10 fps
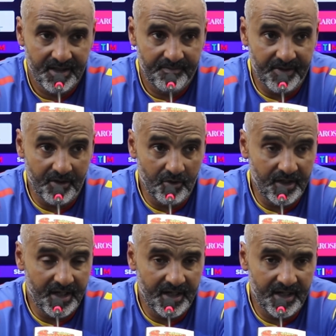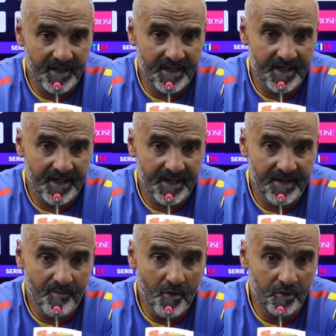per noi è,
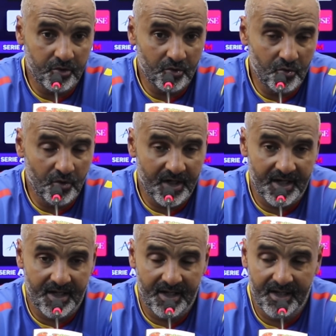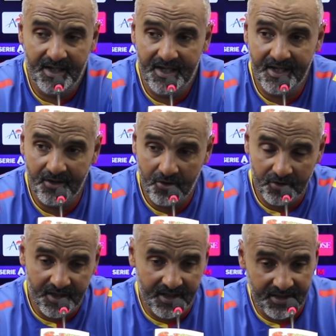è molto dura l'elenco
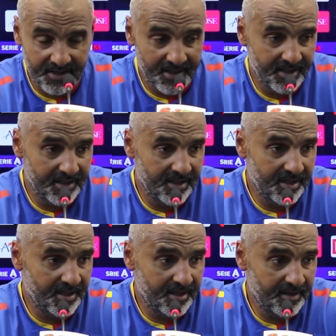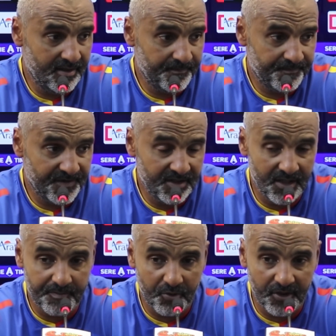dei, dei
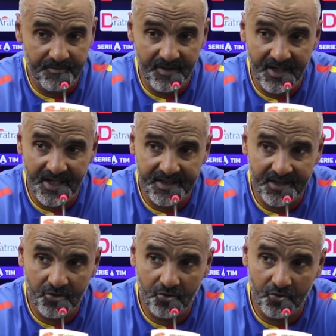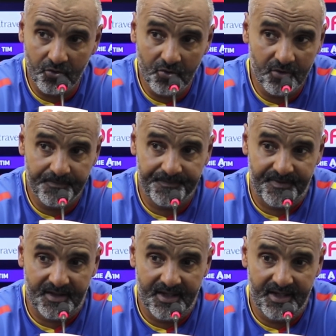indisponibili, l'hai detto tu,
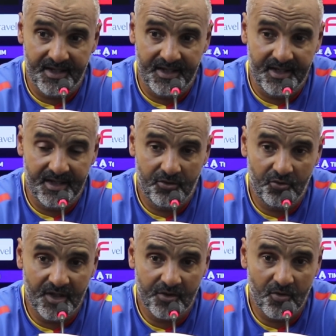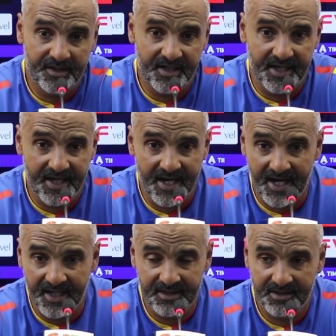e su una squadra che
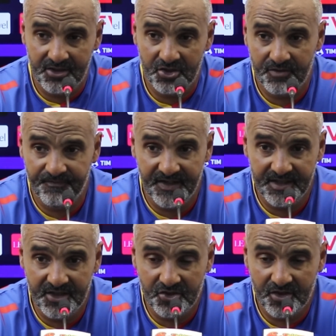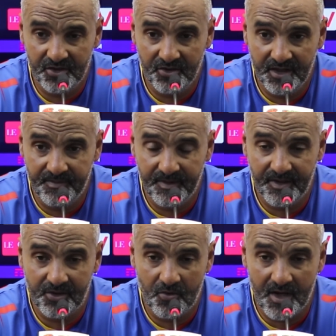ha 20 giocatori di
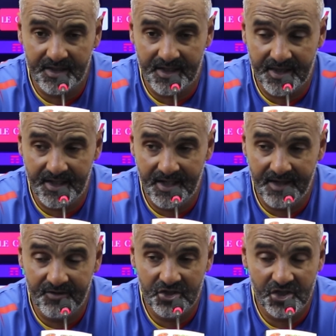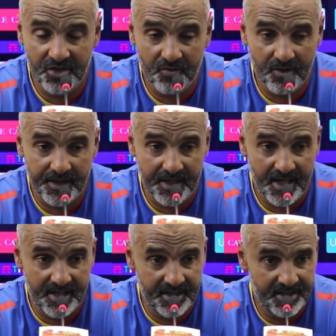prima squadra se ne levi 5 o
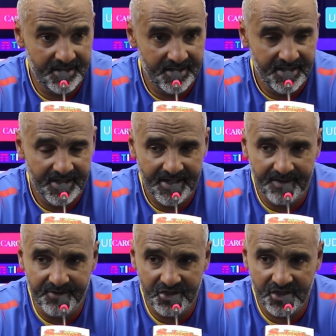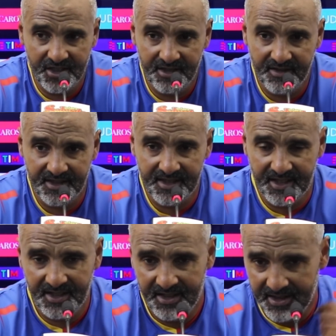6 capisci che
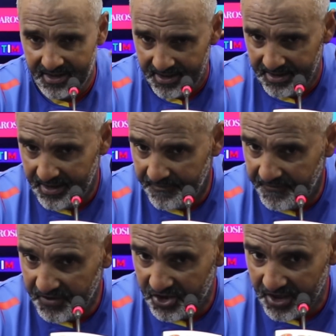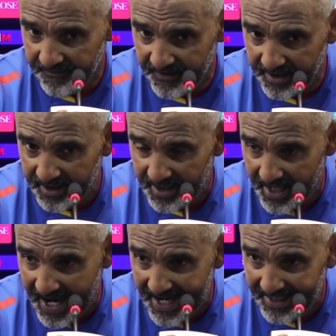diventa difficile fare
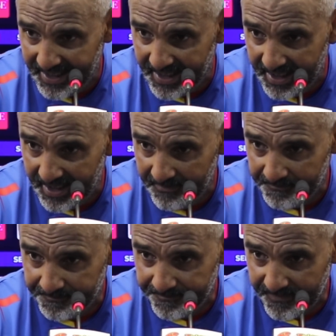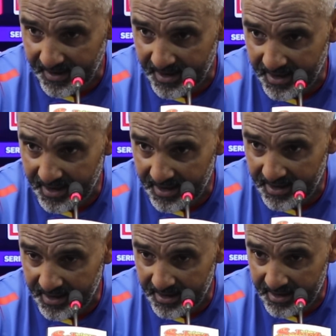anche
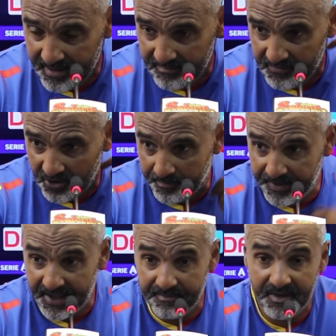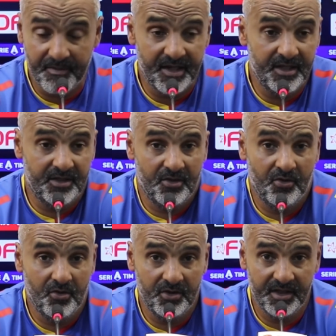eh, troppi cambiamenti
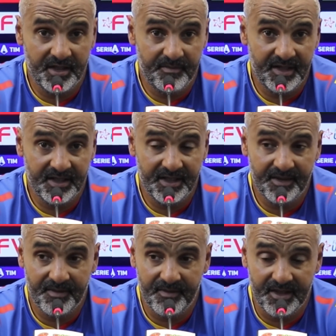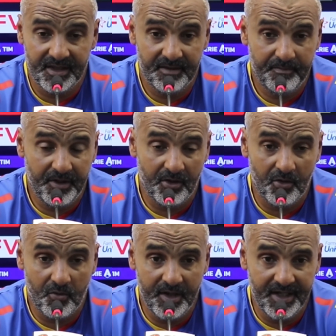o determinati cambiamenti
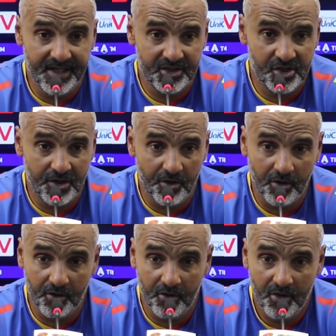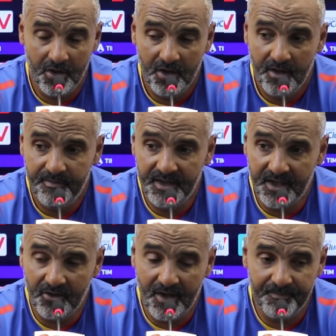però quelli che ci sono mi
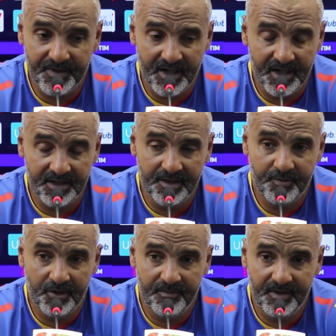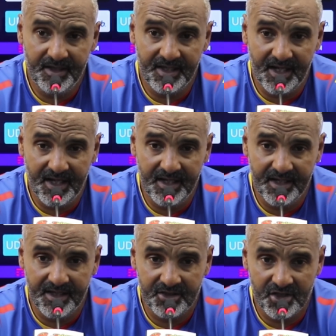danno ampia disponibilità
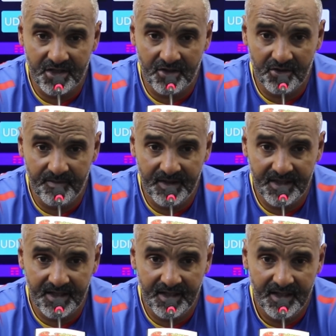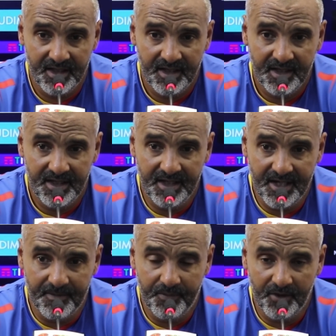e cercherò di mettere in
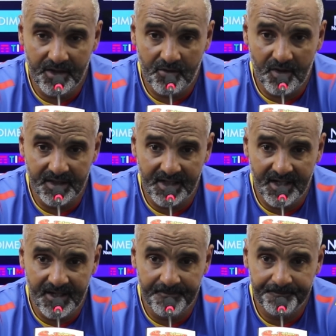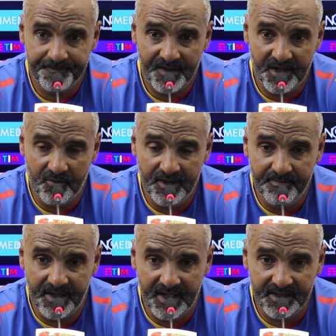campo una squadra
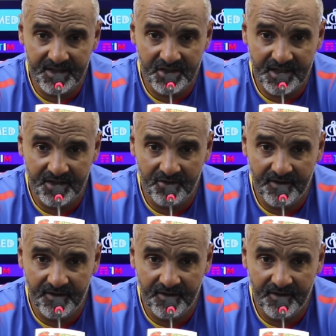equilibrata cercando di